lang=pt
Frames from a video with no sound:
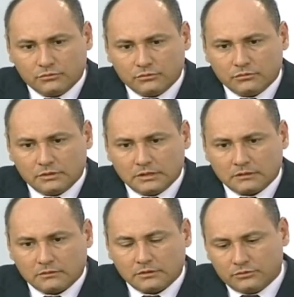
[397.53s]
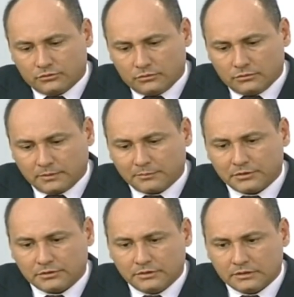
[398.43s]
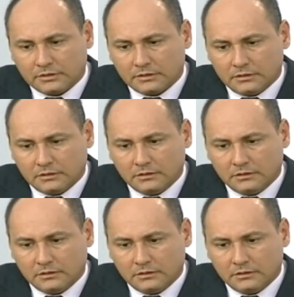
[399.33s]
tudo, é, quando a gente olhou para a pesquisa